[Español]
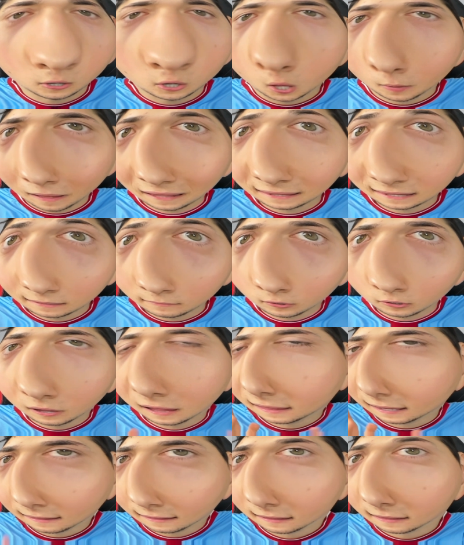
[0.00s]
Lo máximo
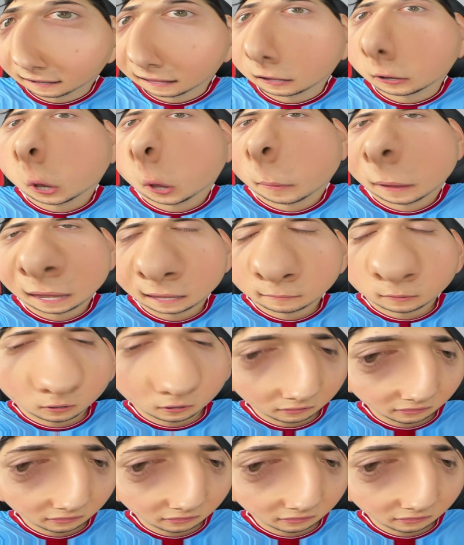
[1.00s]
es 33, lo mínimo es